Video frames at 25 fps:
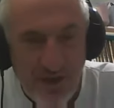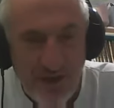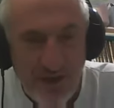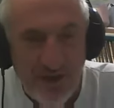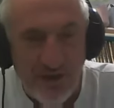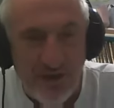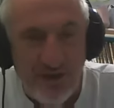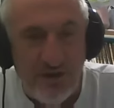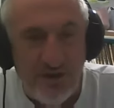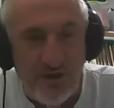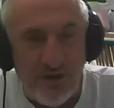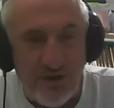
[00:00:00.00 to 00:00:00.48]

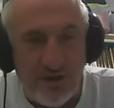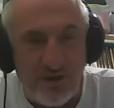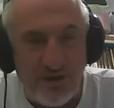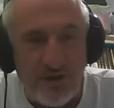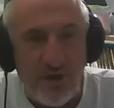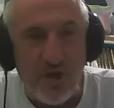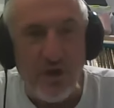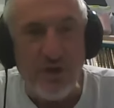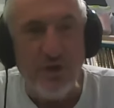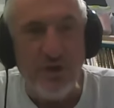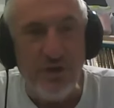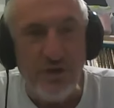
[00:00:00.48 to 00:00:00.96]
ну,
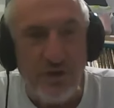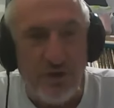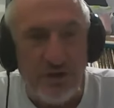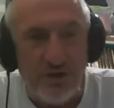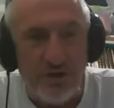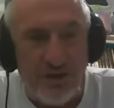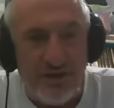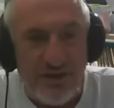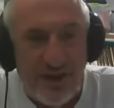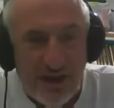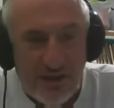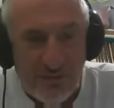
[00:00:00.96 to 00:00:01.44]
сколько у него
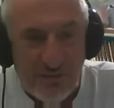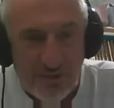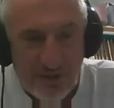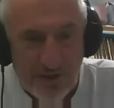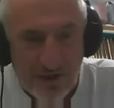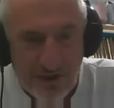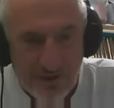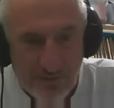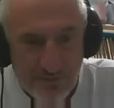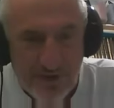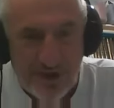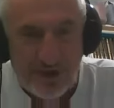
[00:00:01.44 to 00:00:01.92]
детей
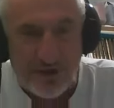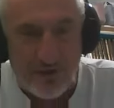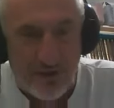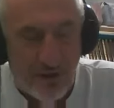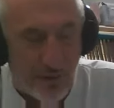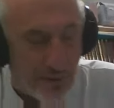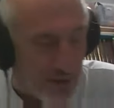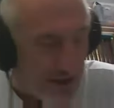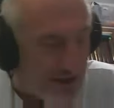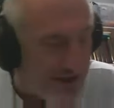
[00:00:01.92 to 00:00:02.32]
было? Первый вопрос.